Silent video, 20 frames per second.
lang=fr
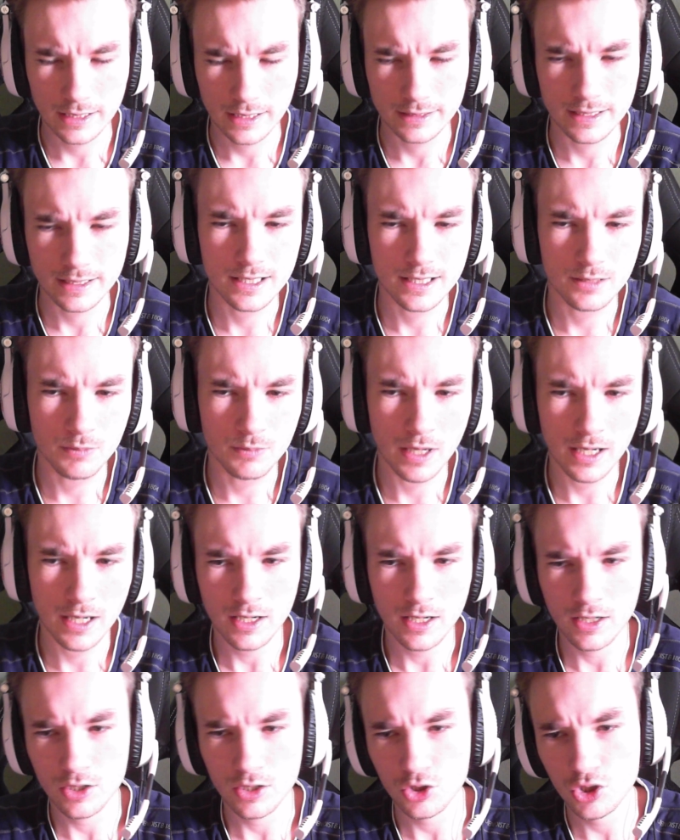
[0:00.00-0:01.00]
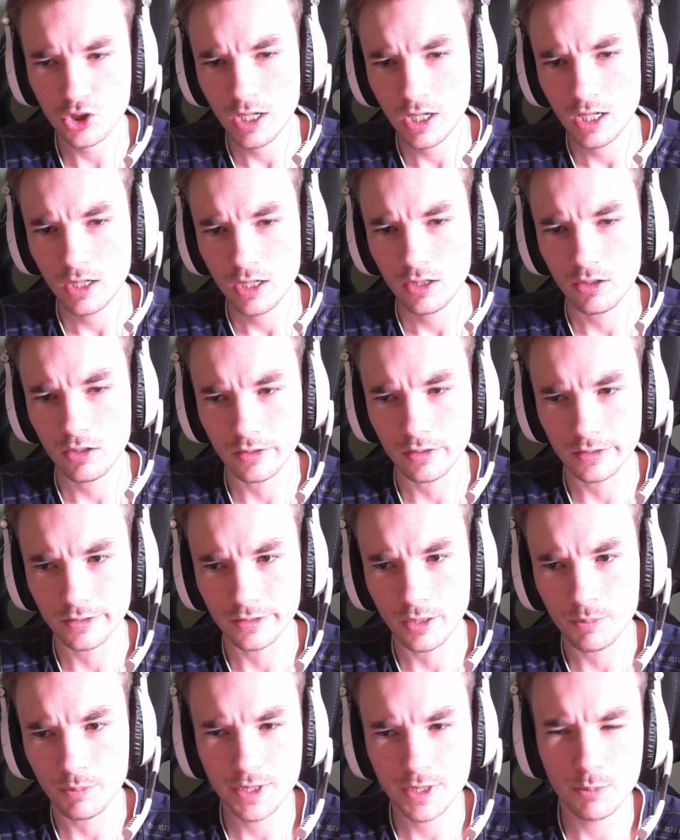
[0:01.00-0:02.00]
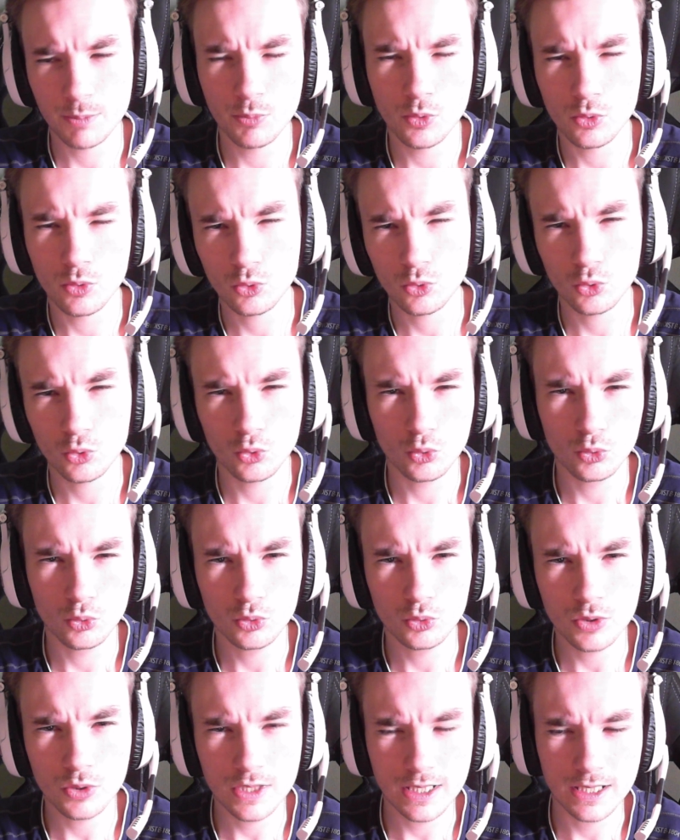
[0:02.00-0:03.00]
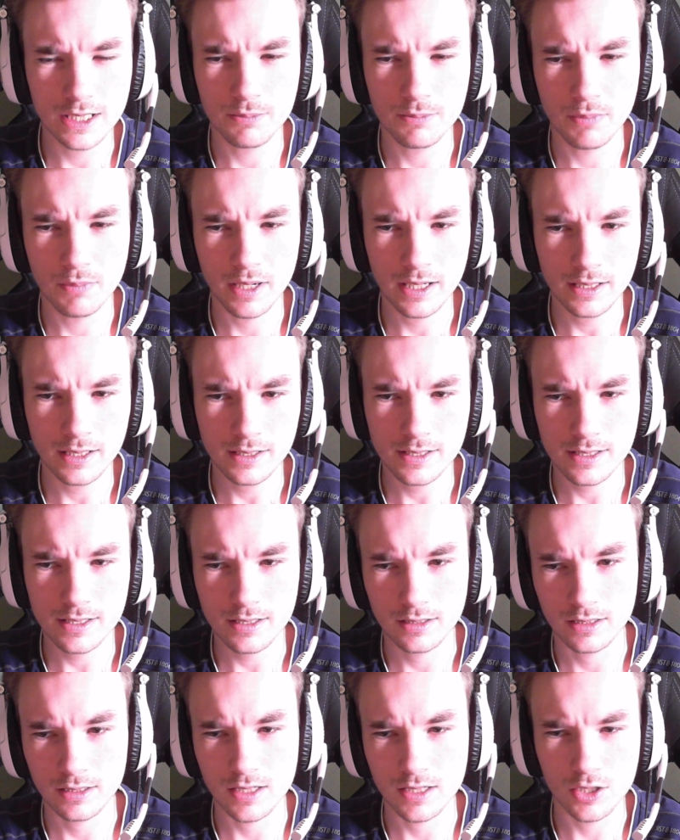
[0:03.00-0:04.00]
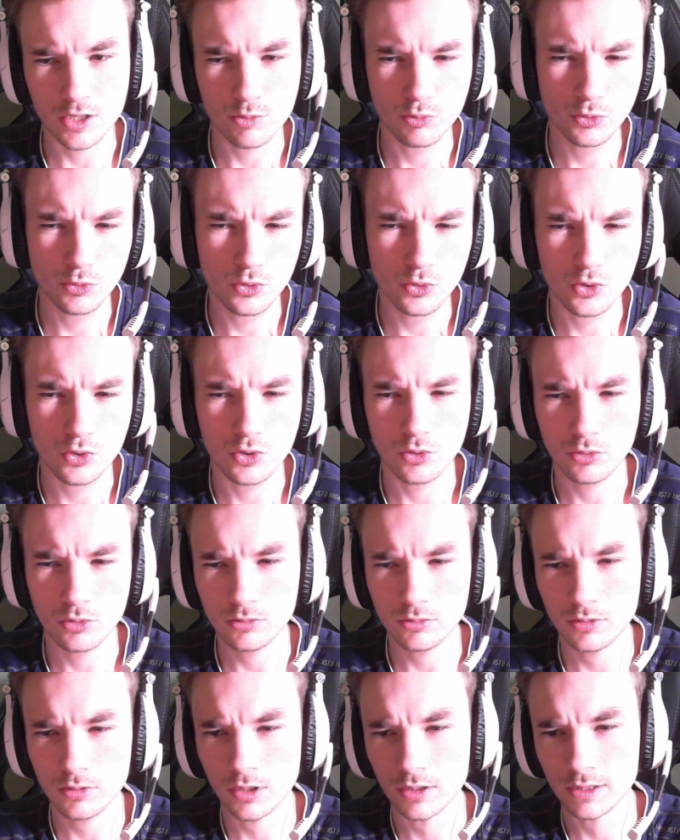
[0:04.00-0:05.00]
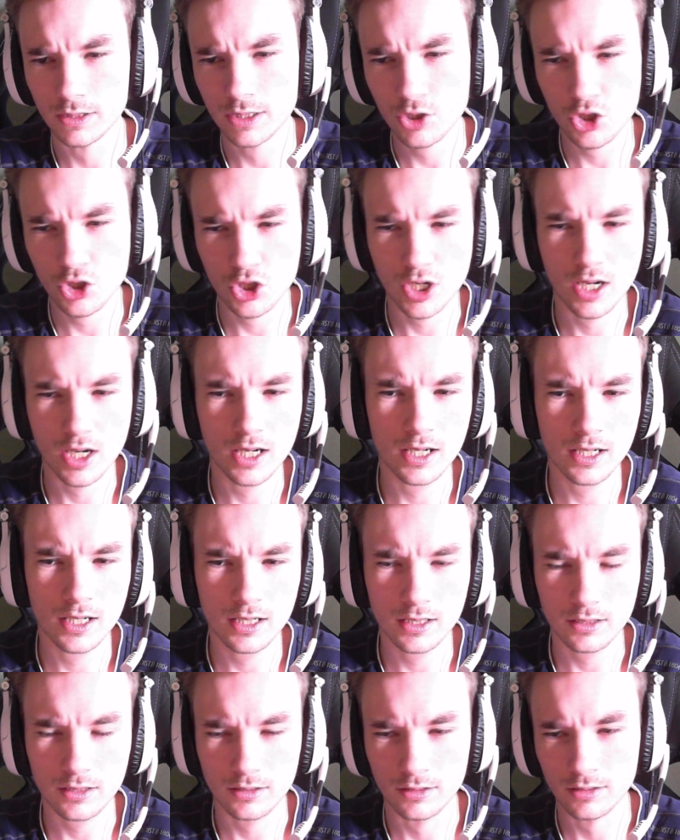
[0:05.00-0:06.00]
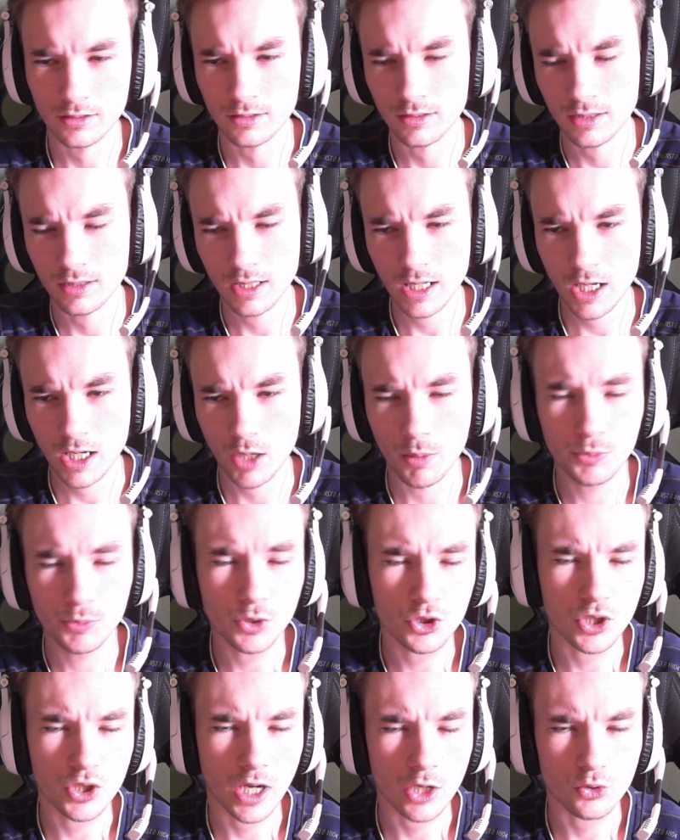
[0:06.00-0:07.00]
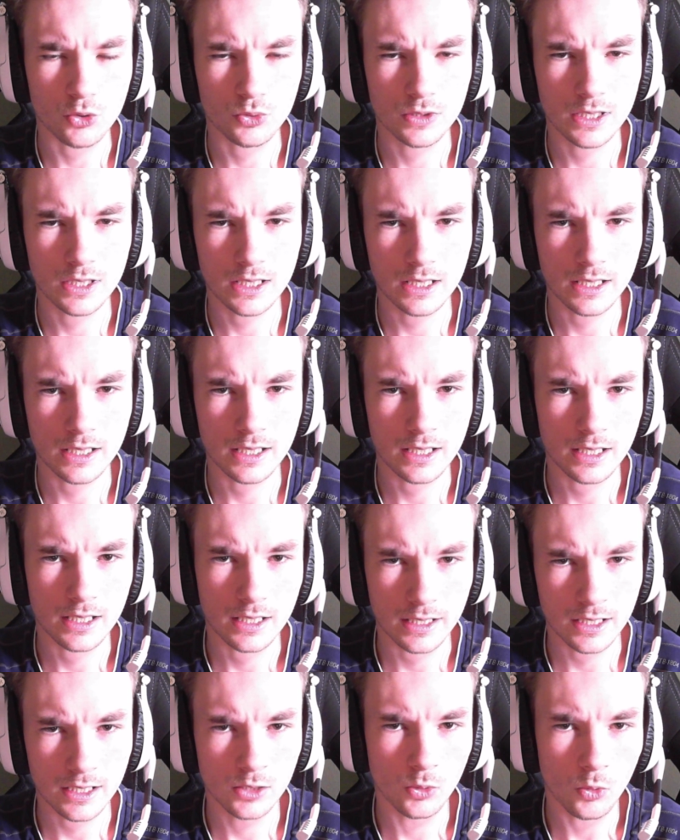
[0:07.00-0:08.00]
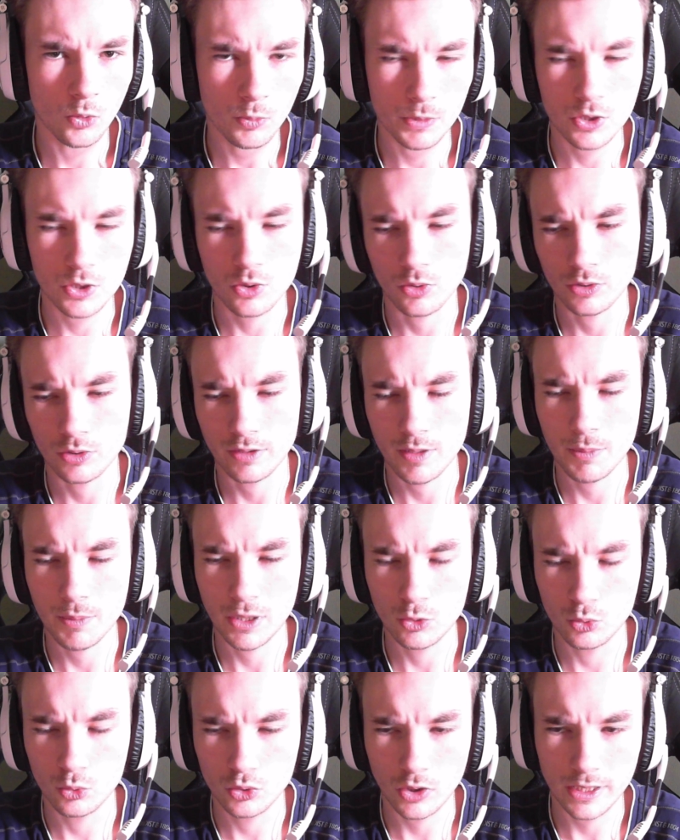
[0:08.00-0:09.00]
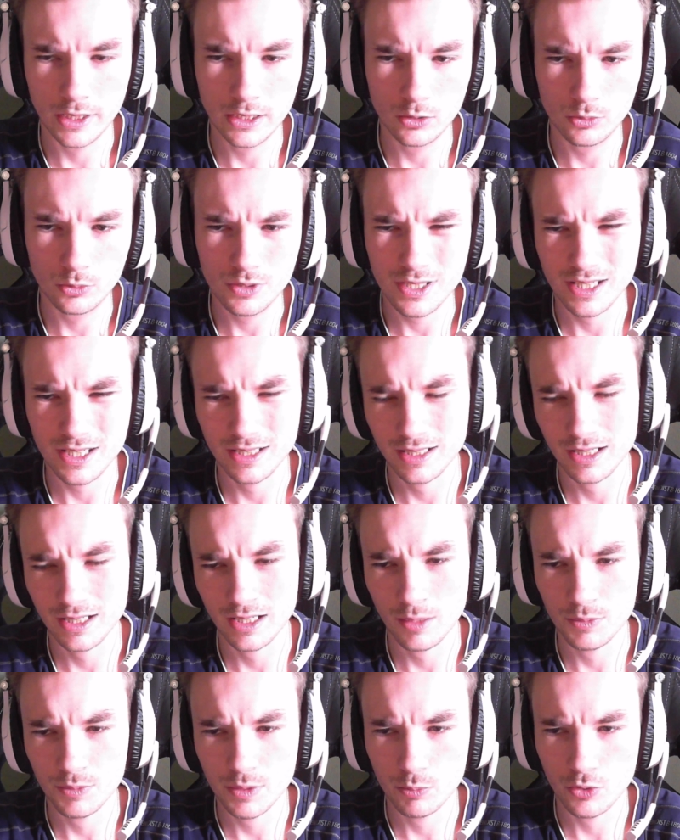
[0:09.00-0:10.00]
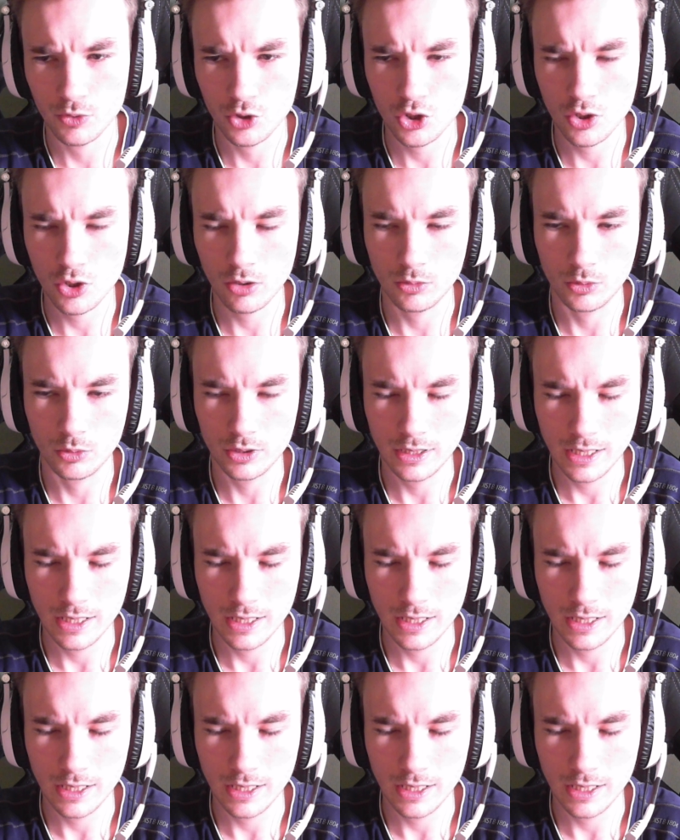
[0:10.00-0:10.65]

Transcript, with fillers: des images, euh, d'un petit peu tout, ce qui se passe, des explosions, euh, des chars, en même temps j'ai rajouté les, noms, parce qu'on n'avait pas tout le temps les noms, c'était un petit peu chiant, donc